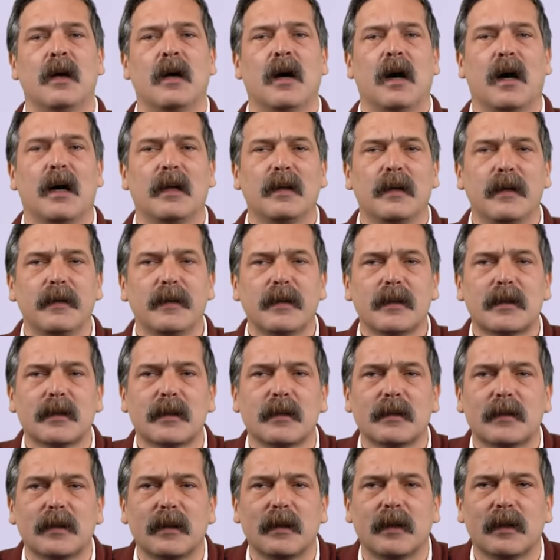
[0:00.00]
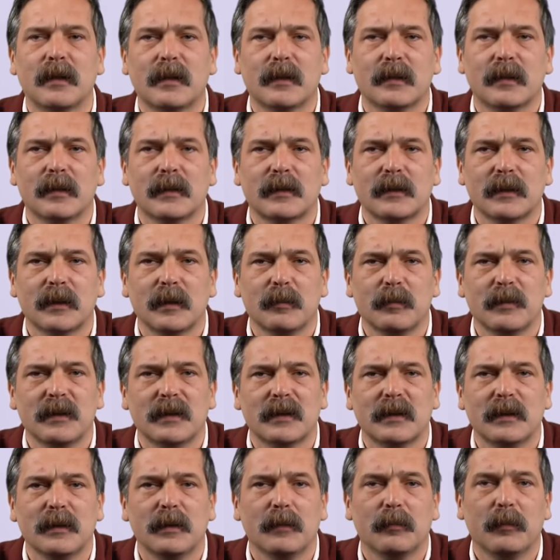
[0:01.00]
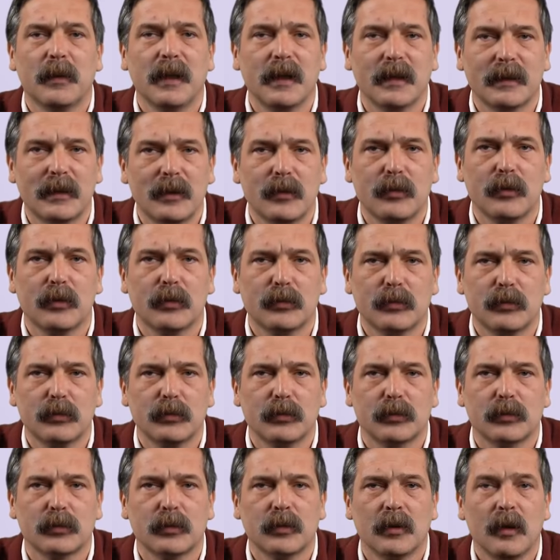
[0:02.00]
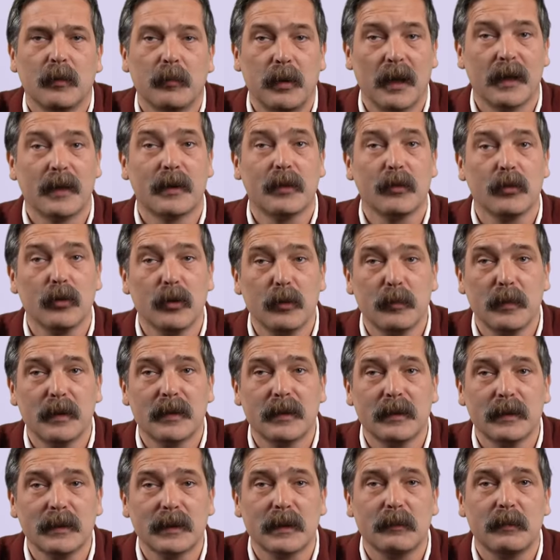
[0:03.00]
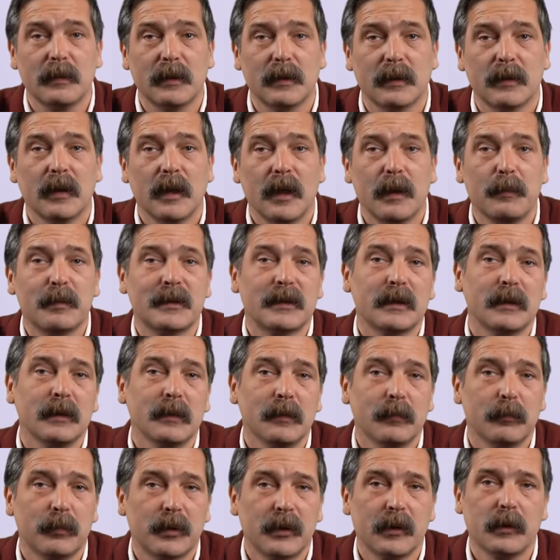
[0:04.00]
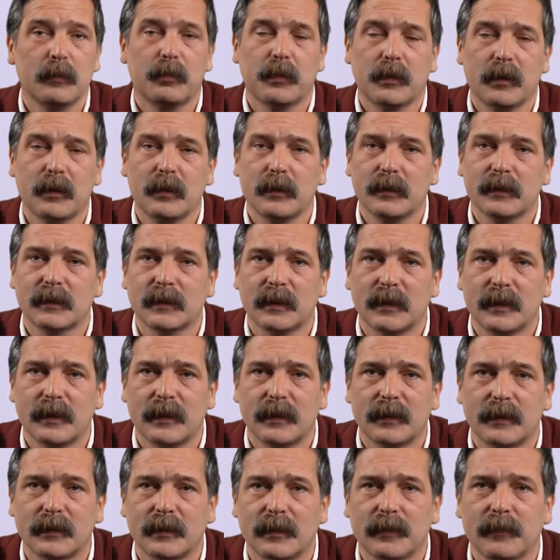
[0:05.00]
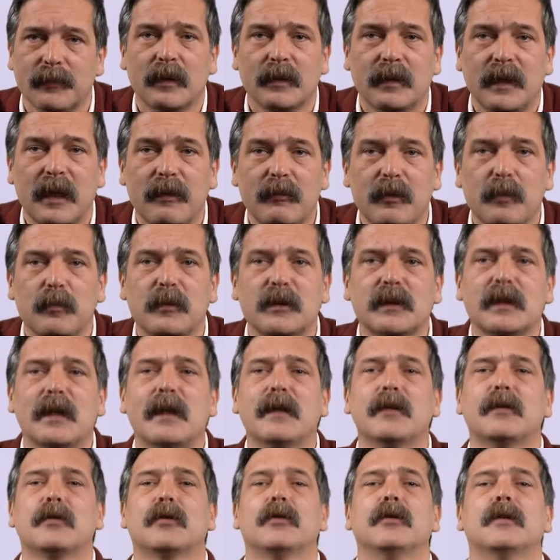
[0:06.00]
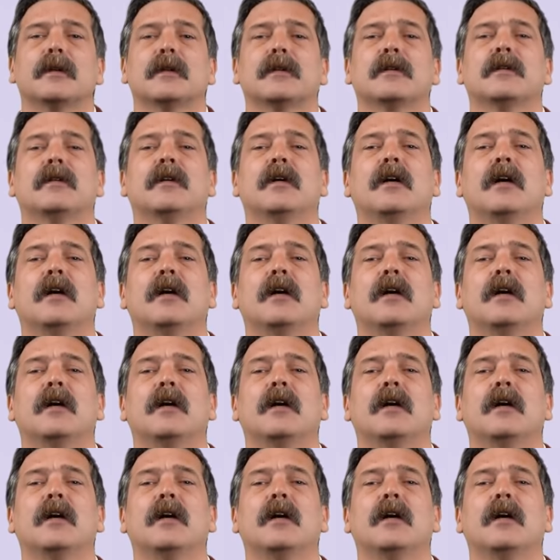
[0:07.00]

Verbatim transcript: Alanda çalışan arkadaşlarımızı belki gördünüz. Belki görmediniz ama hepsi pırıl pırıl insanlardı. Devrimcilerdir onlar.